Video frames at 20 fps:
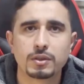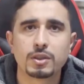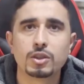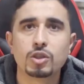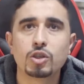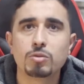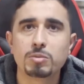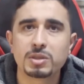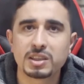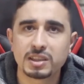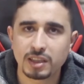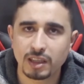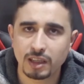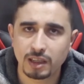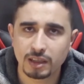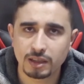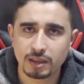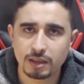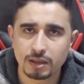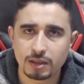في اليوم
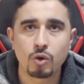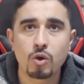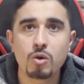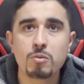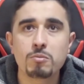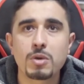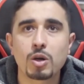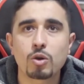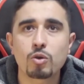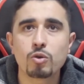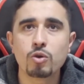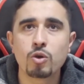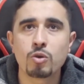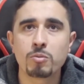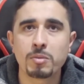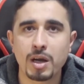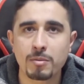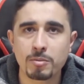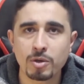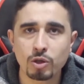التالي هم
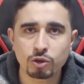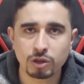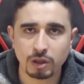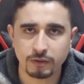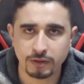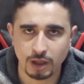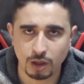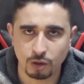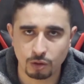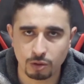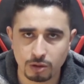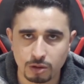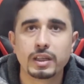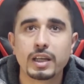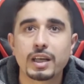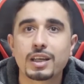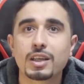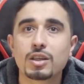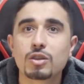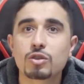كلهم امل وتفاؤل
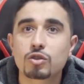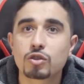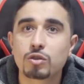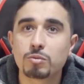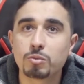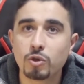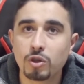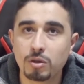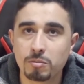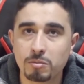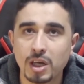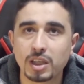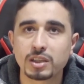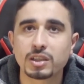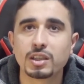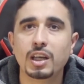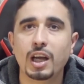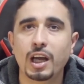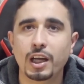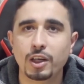لكن الصبح ما
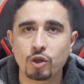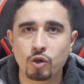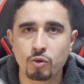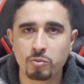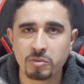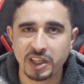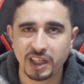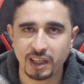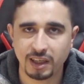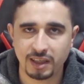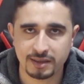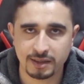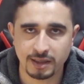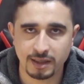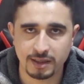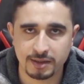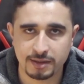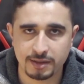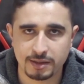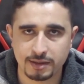طلع عليهم من
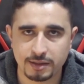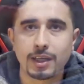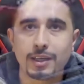الاساس